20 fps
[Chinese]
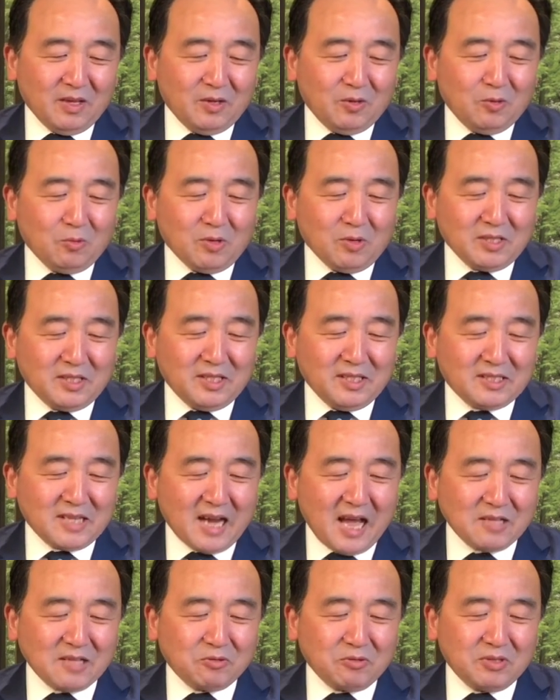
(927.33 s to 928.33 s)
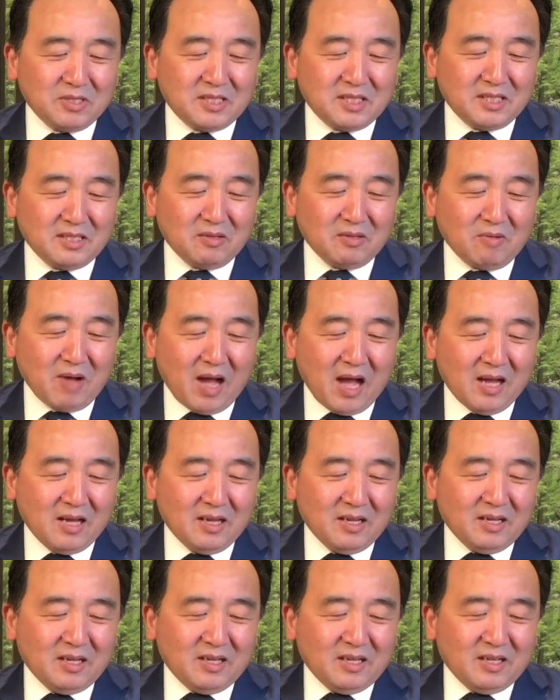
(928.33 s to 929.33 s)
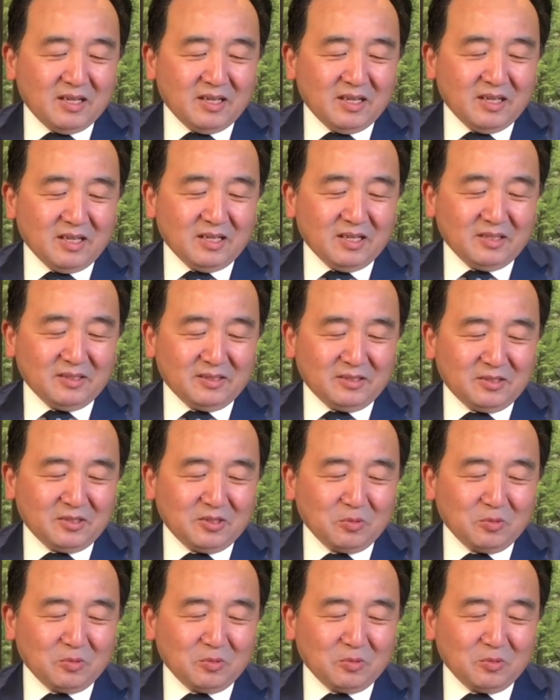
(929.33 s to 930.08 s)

如果你查最新的话。呃，